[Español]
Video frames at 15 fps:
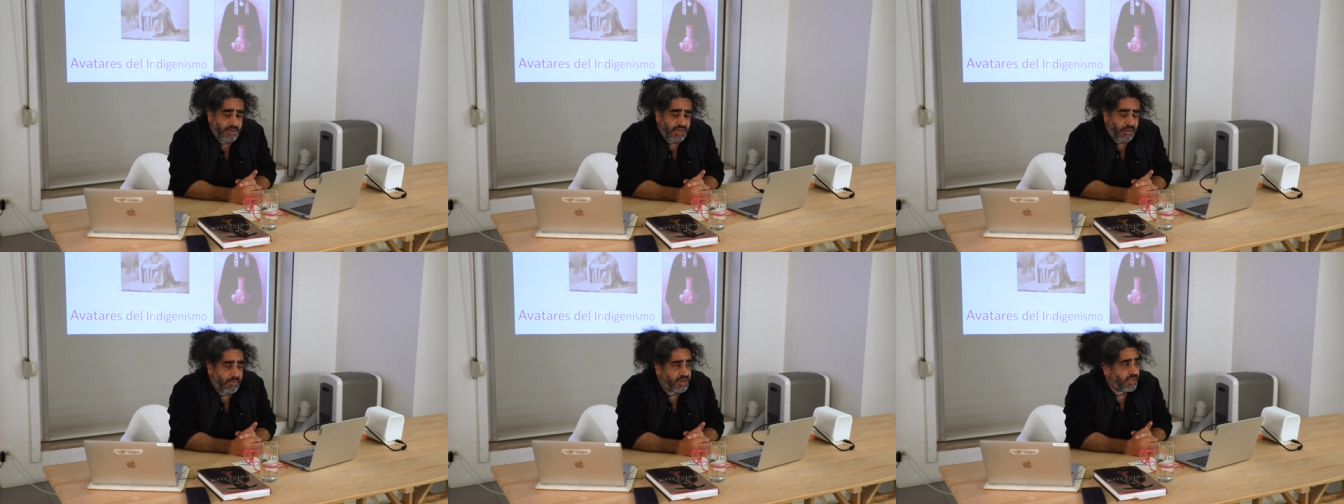
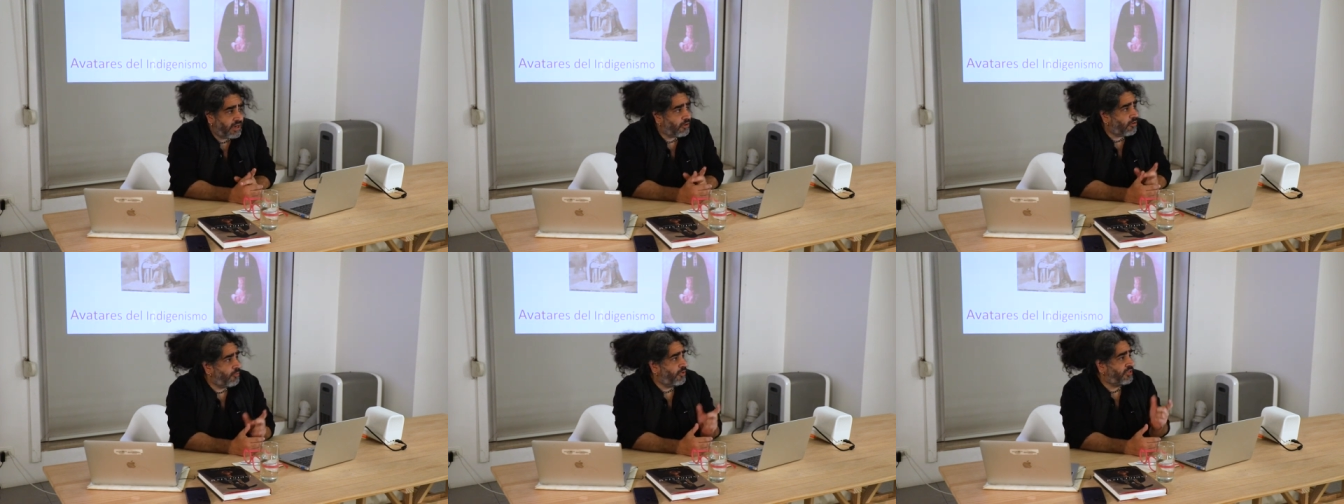la
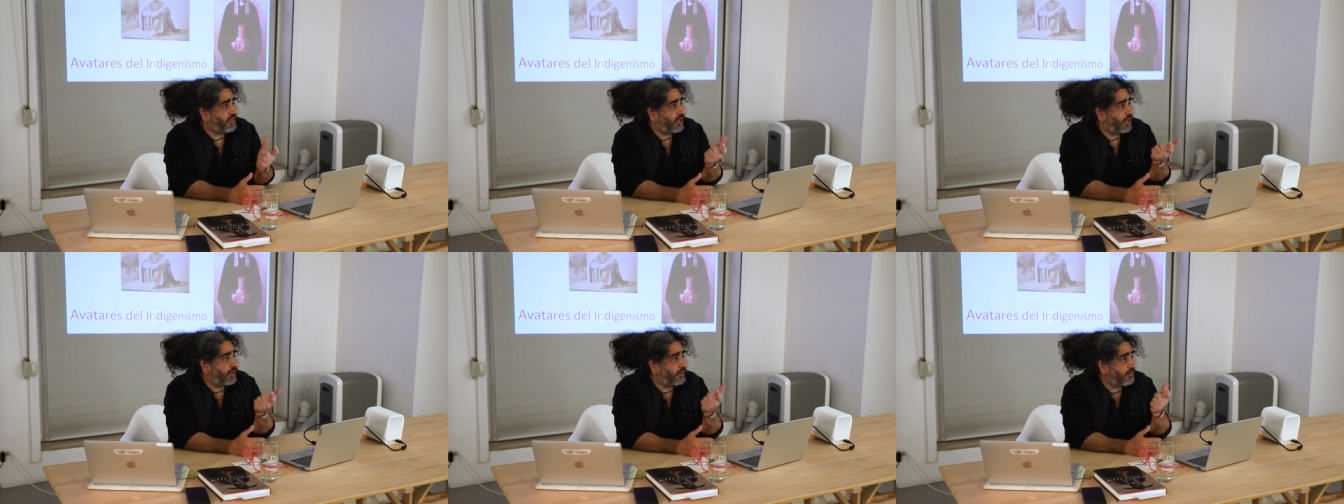manera como
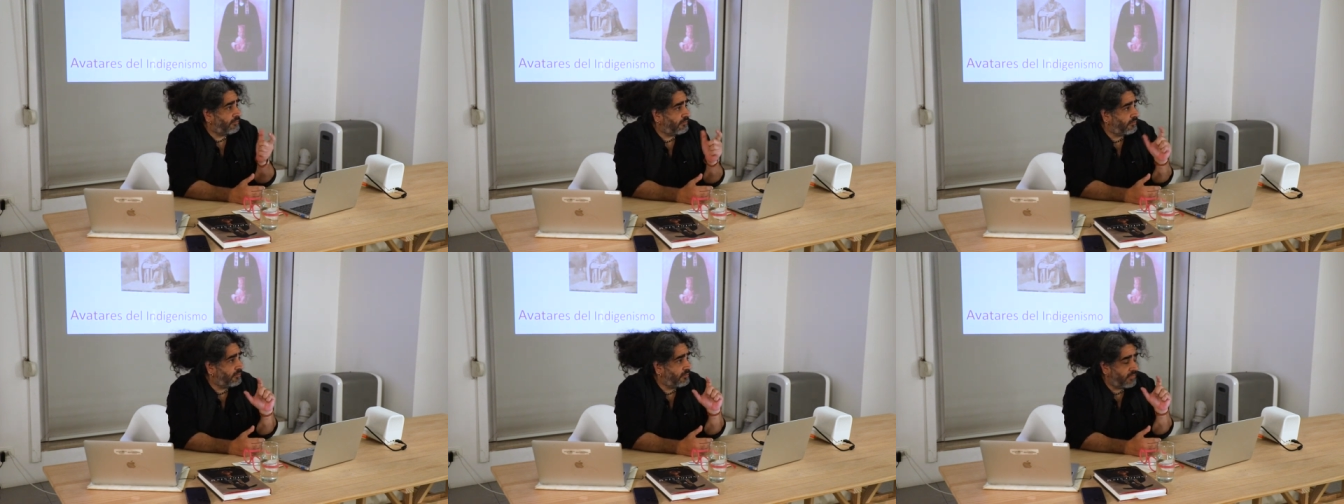está
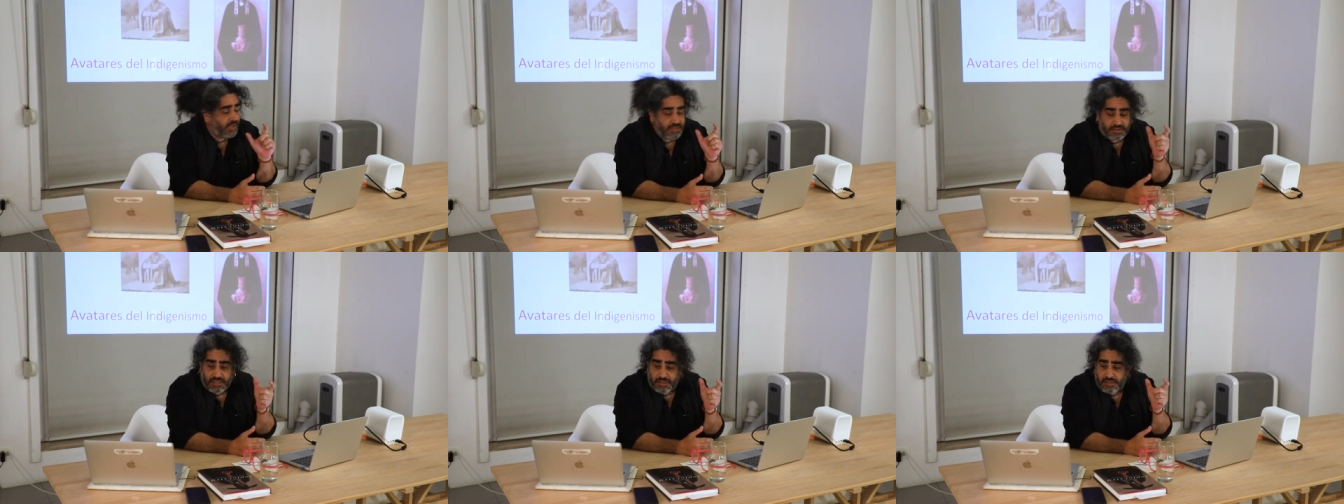
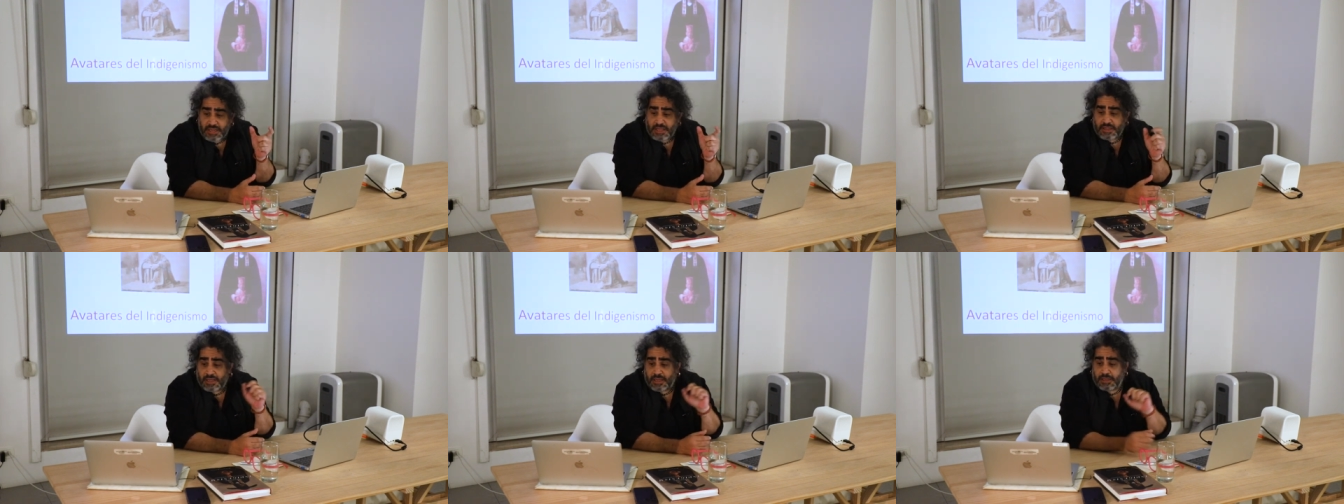
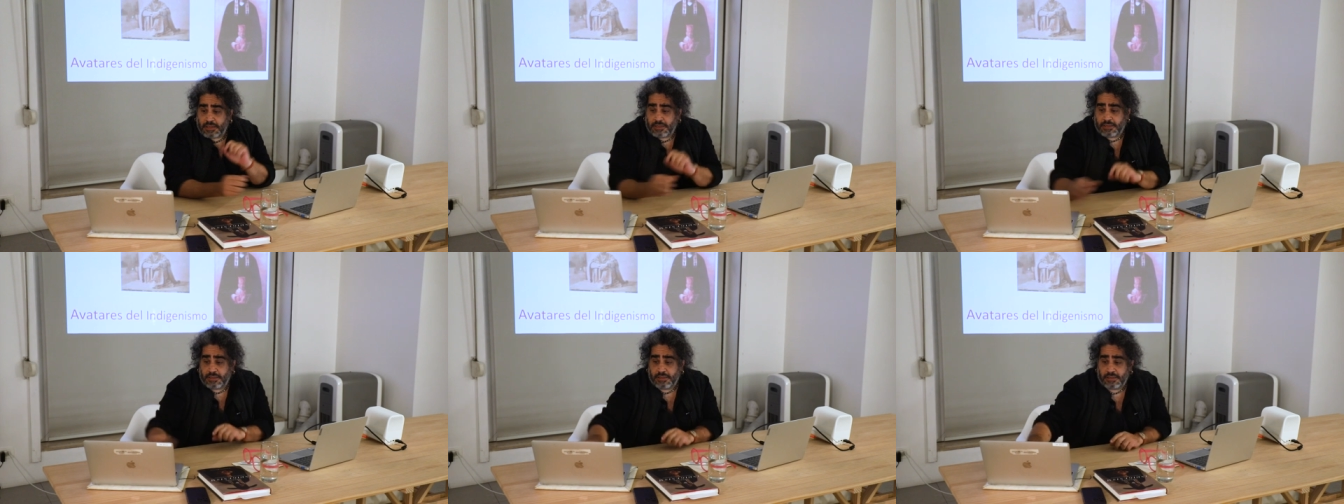
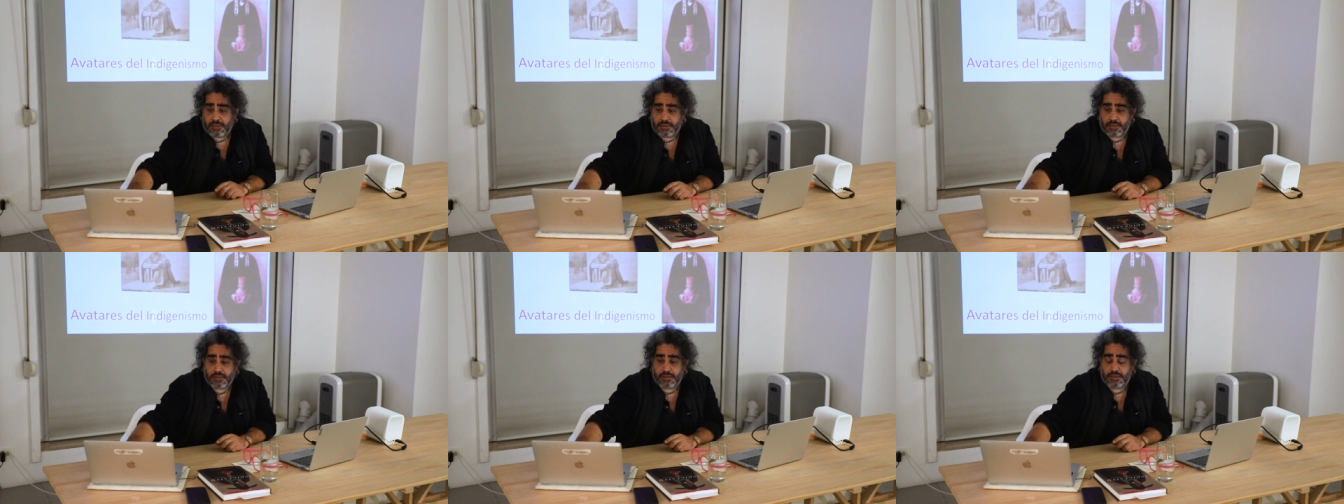entendida
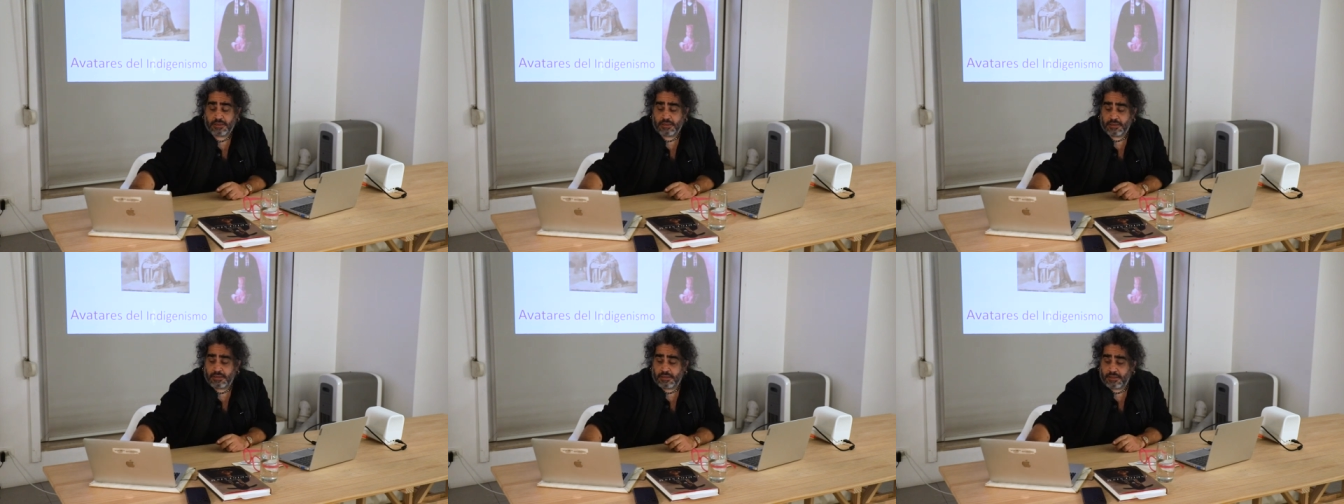
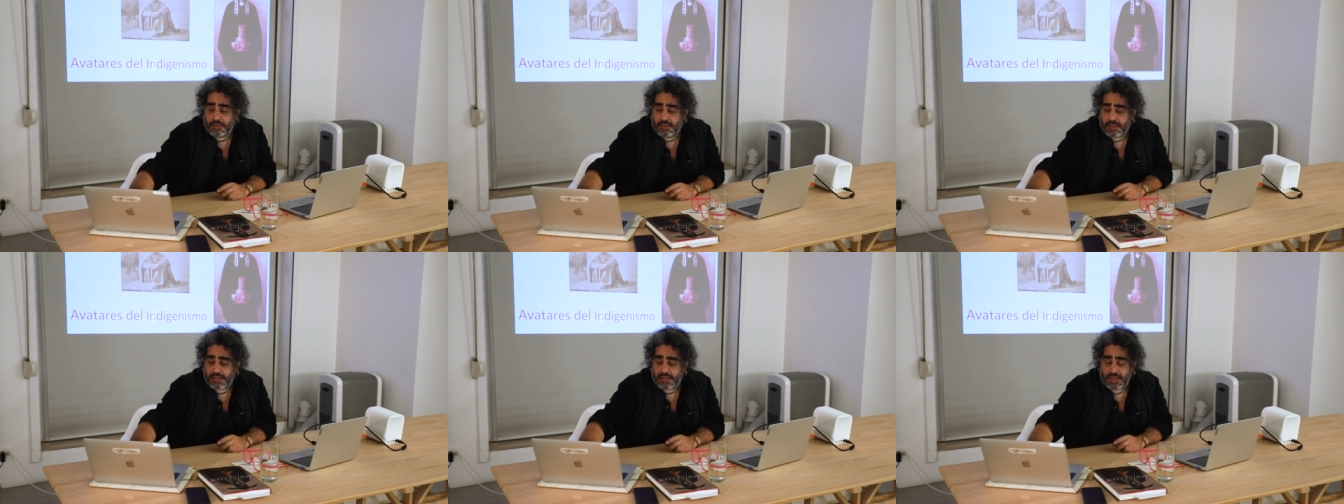
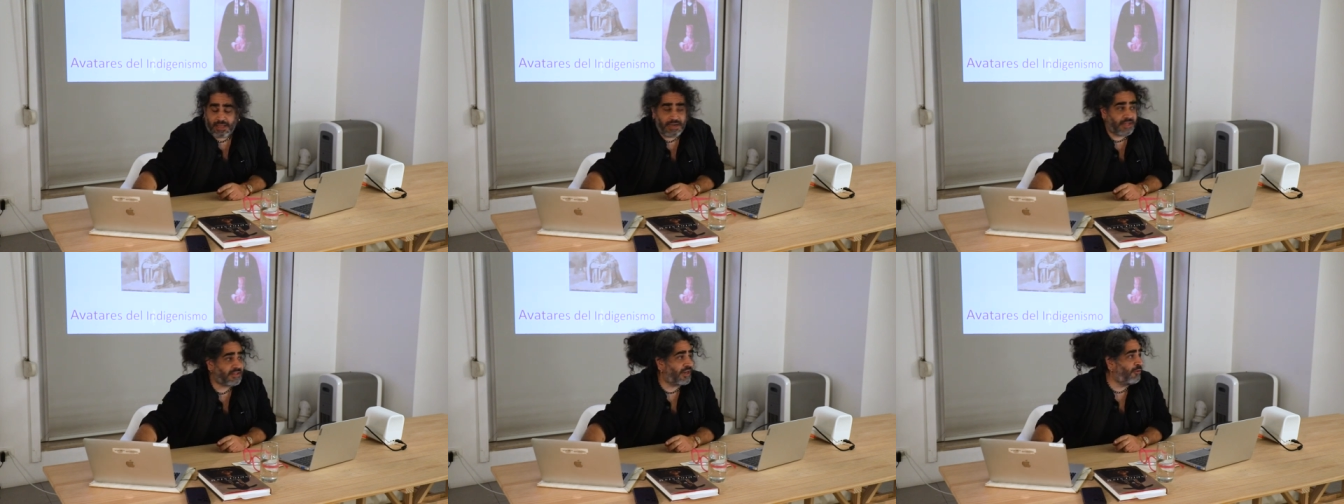eh,
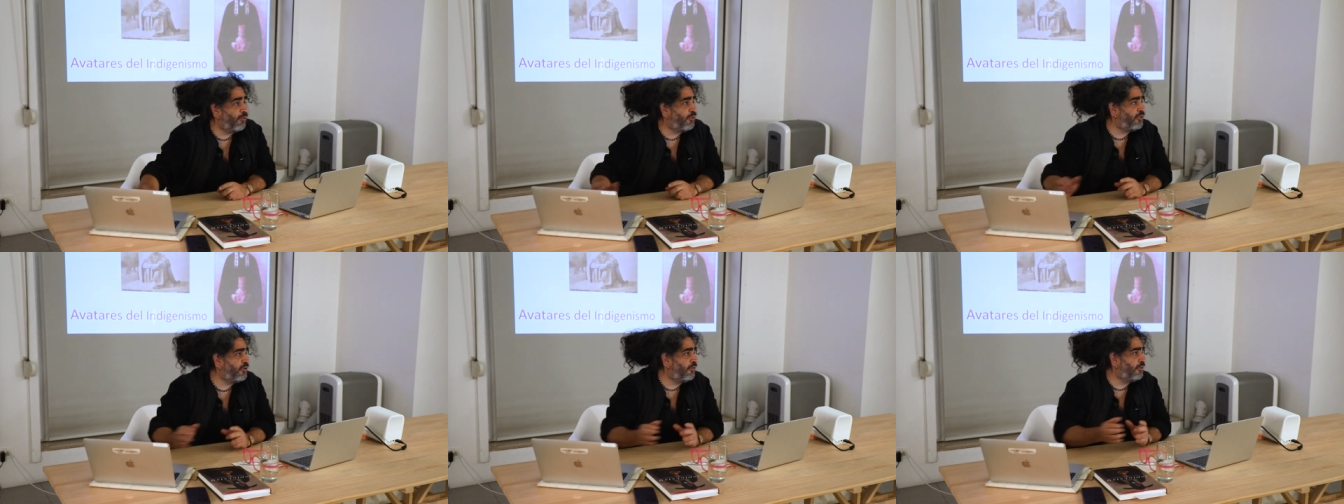la
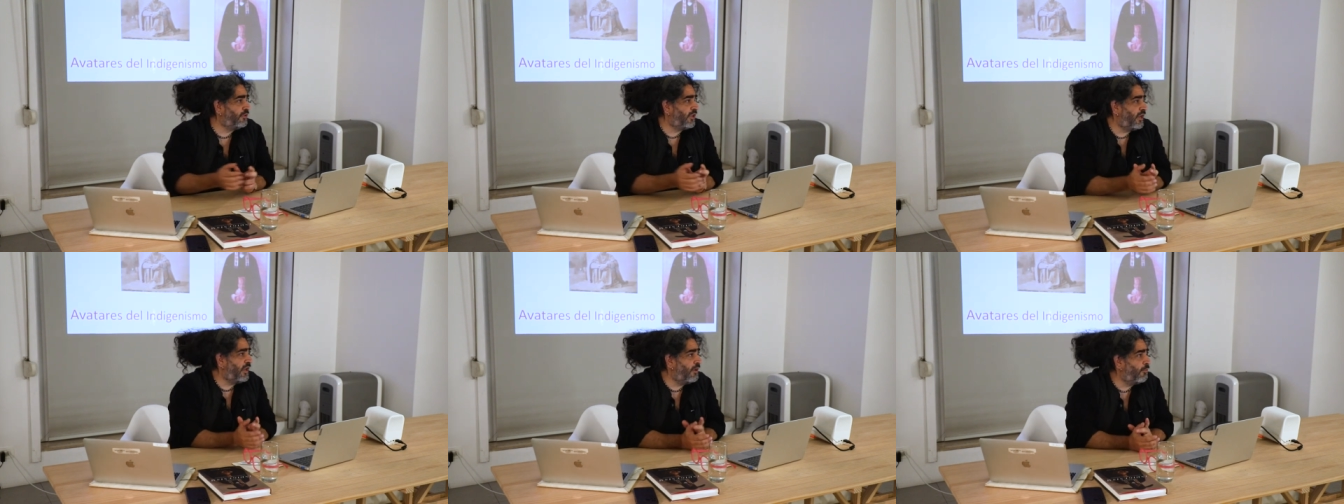traducción
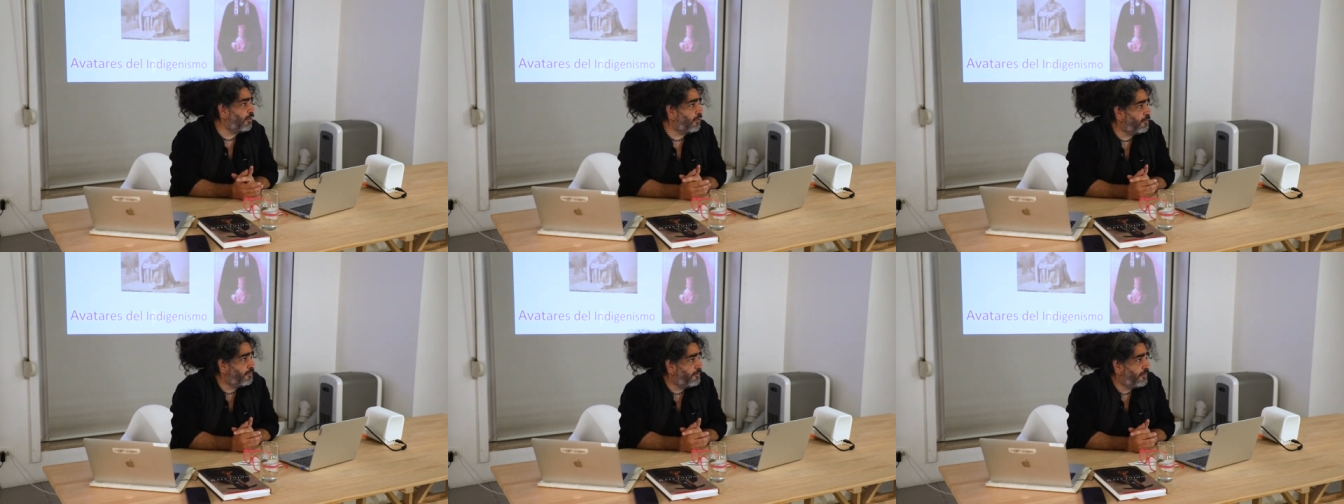del libro.